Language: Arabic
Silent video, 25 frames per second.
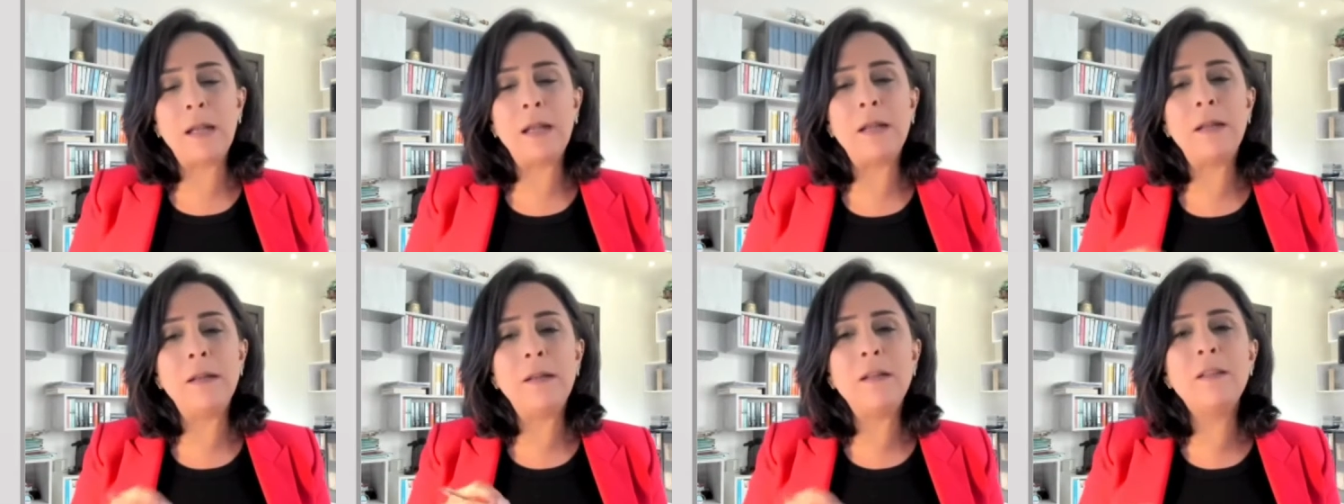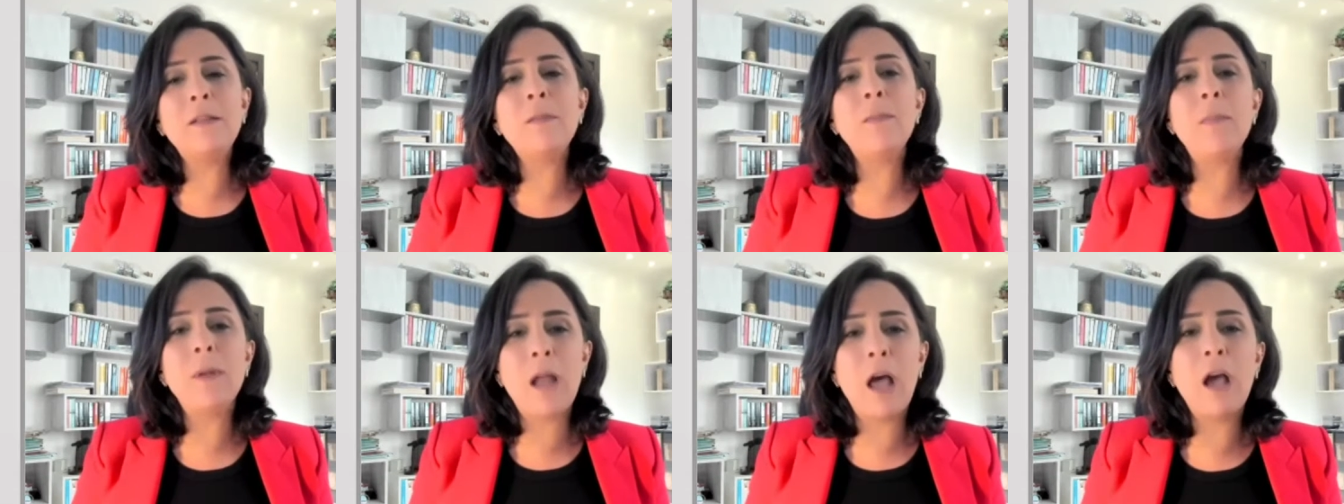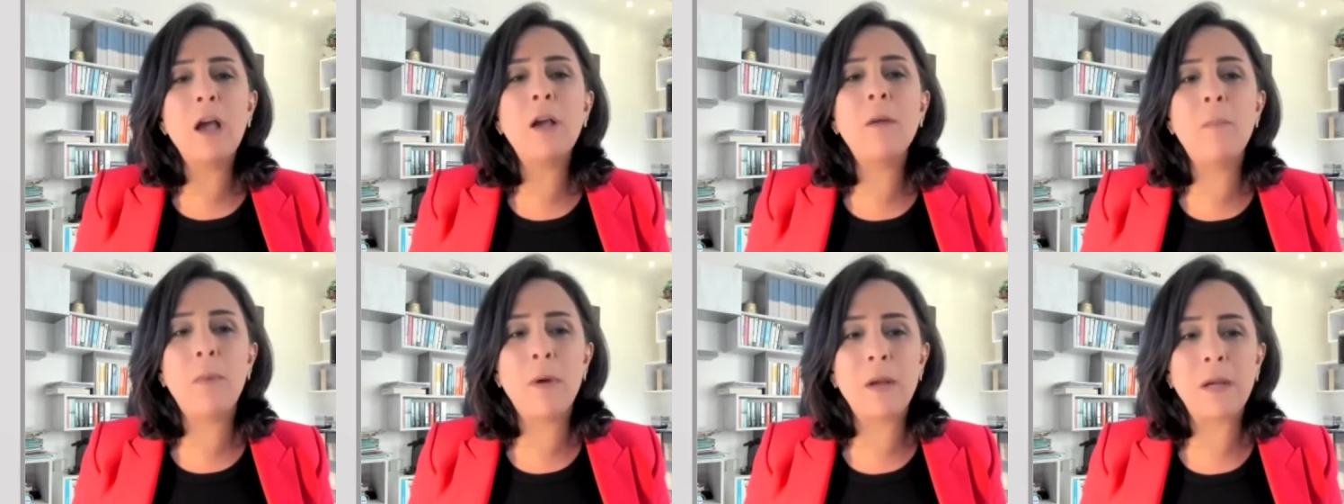النسبه
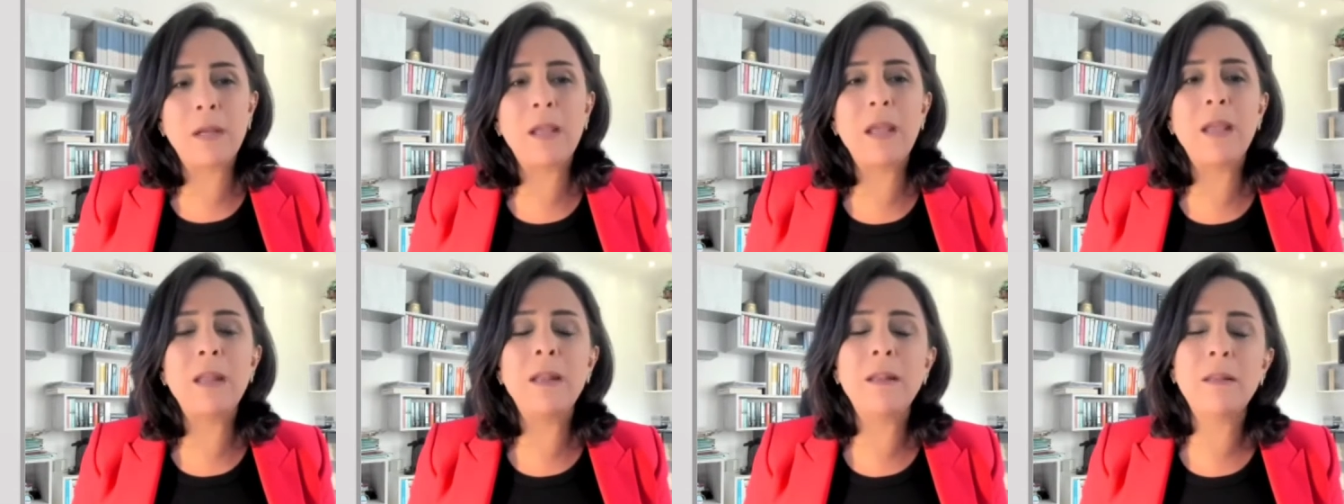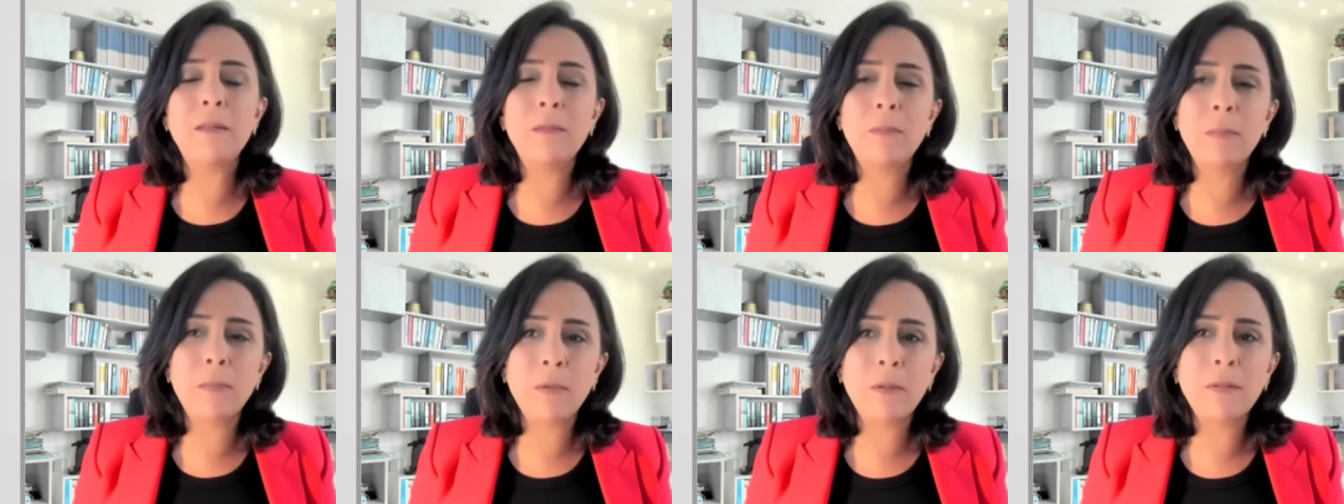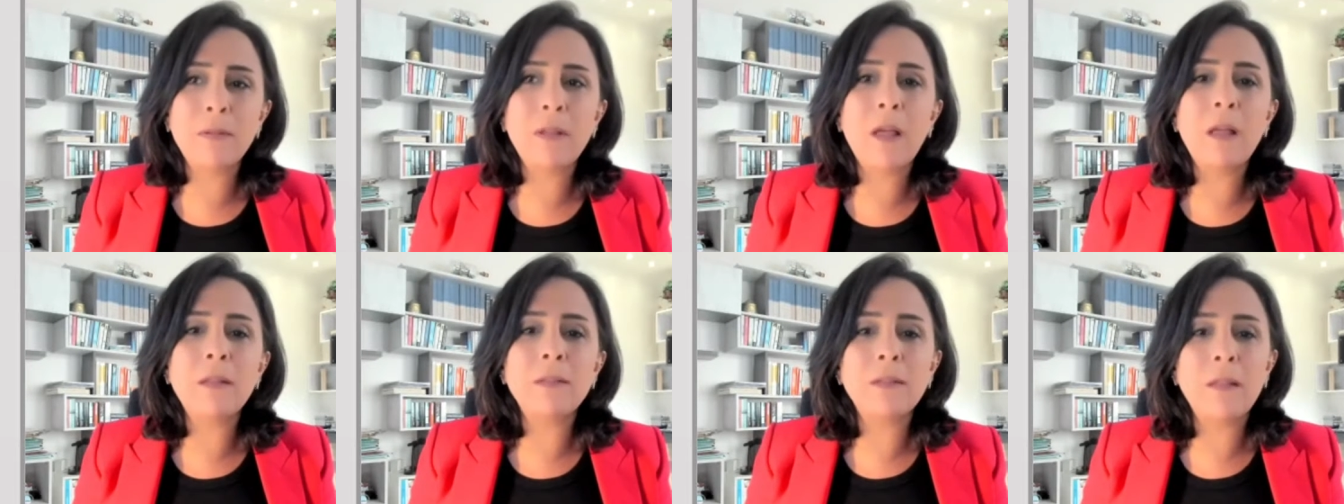الاكبر كانت
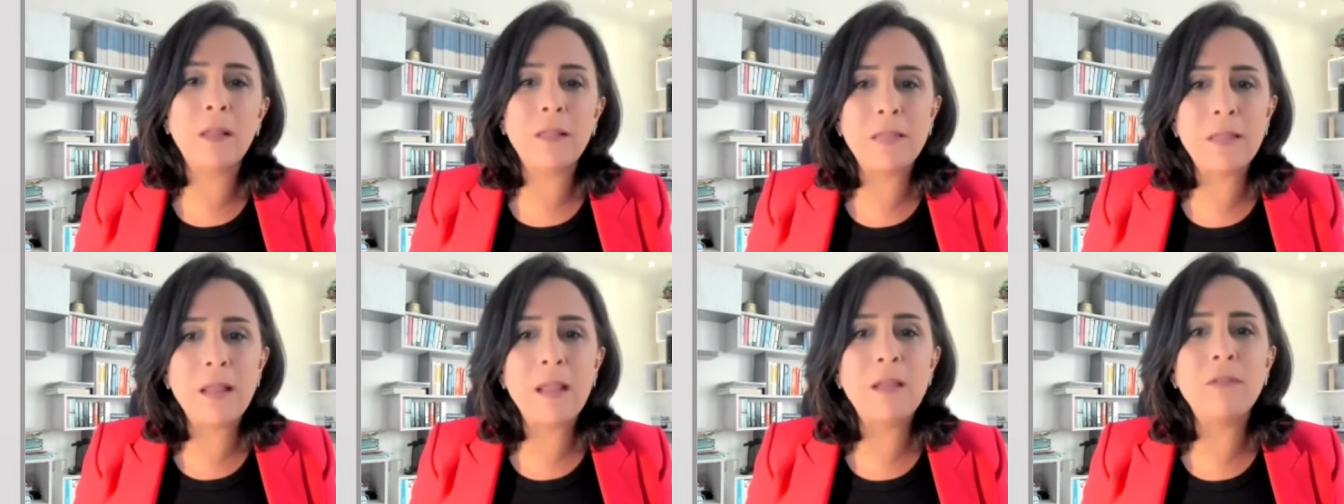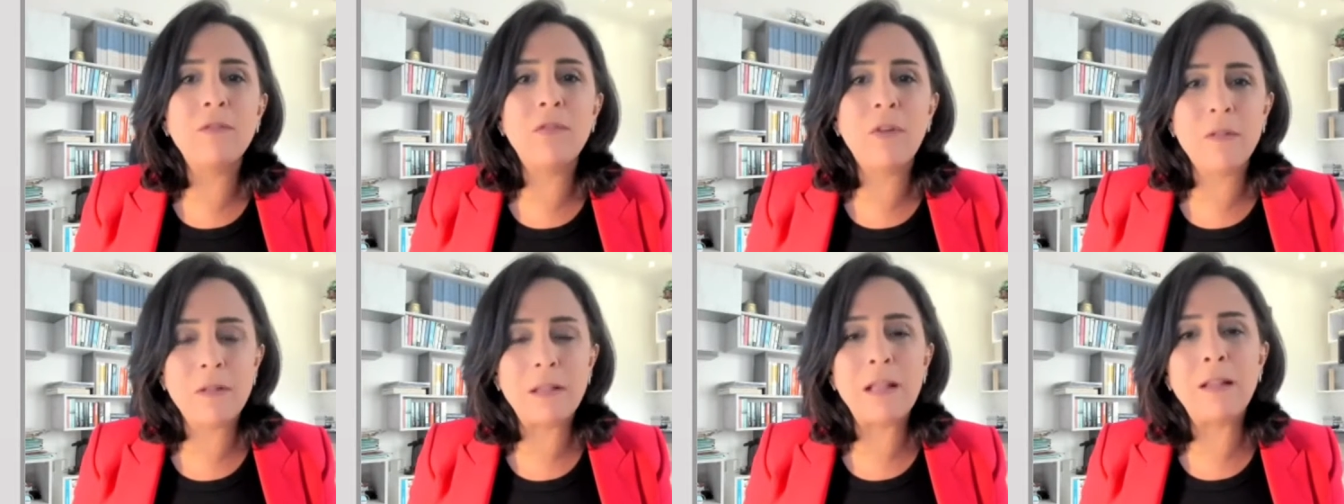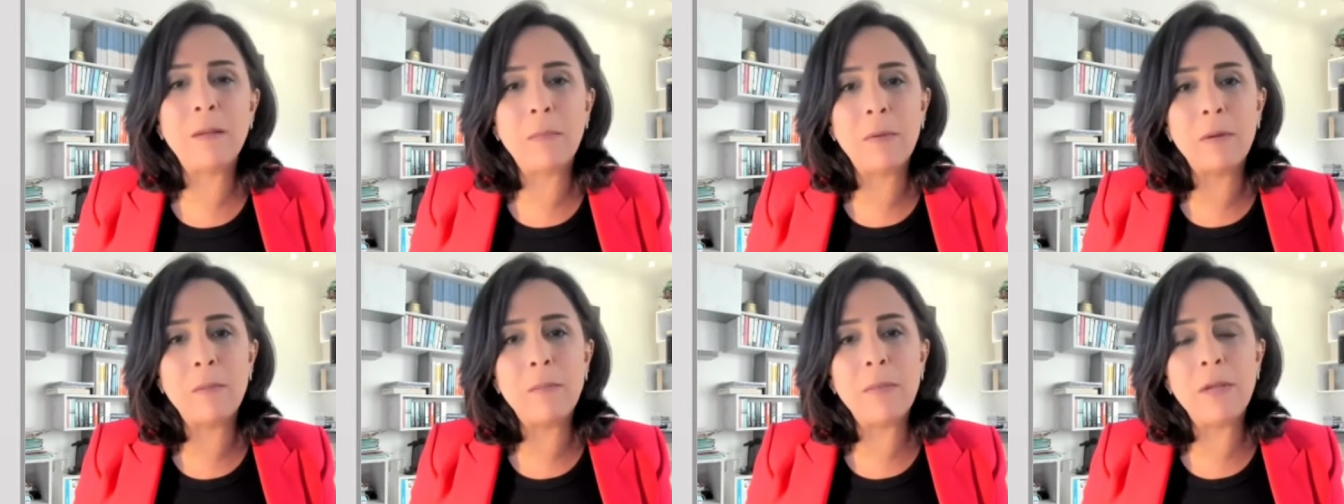تتخطى
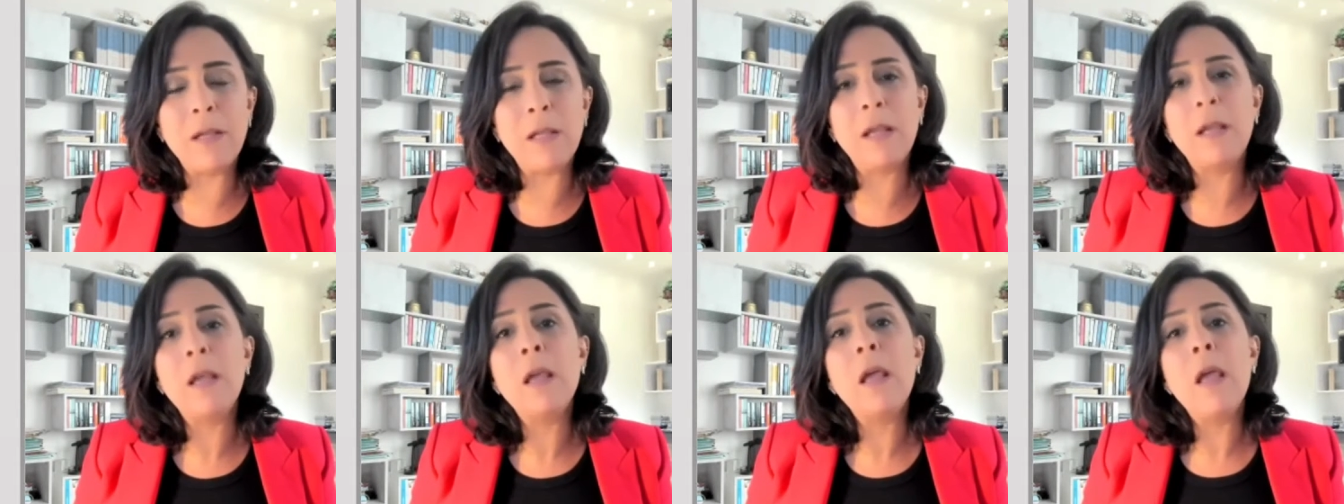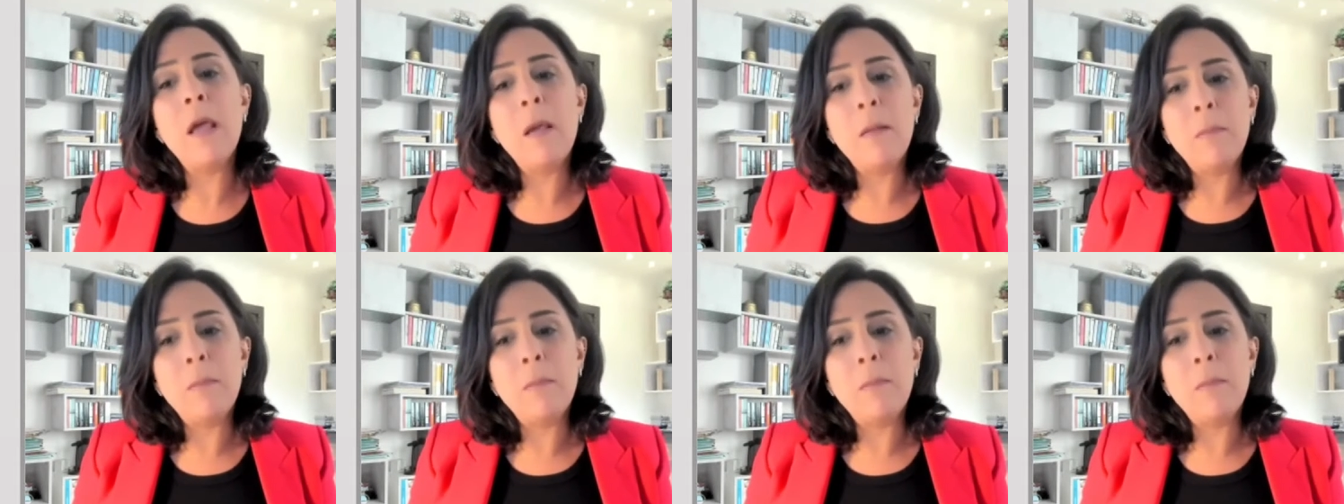2.3%